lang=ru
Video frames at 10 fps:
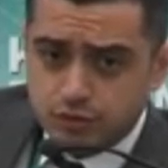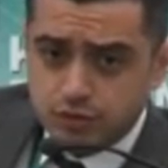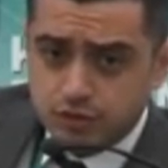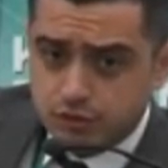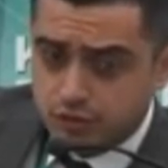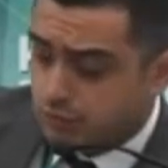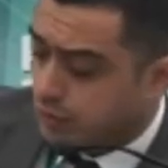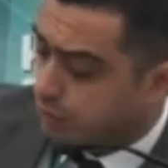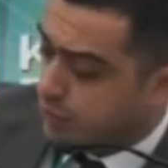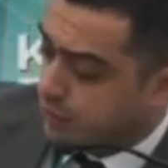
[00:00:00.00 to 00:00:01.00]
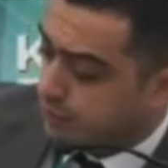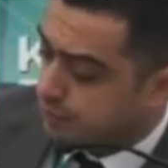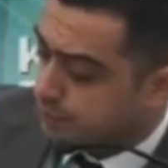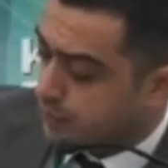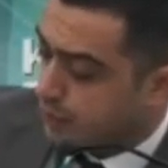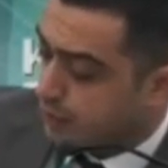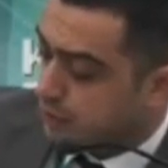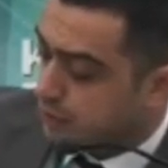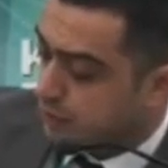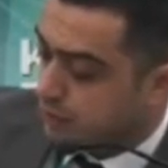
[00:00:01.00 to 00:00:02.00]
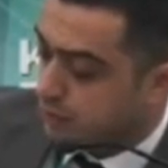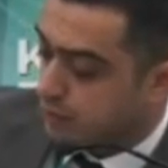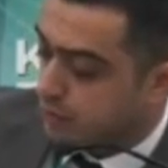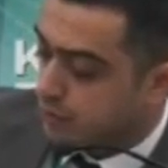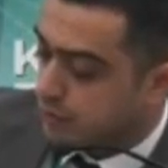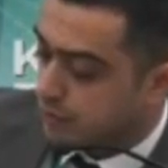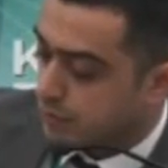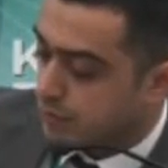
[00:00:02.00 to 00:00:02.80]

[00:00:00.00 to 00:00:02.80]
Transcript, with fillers: тестированию, мы э,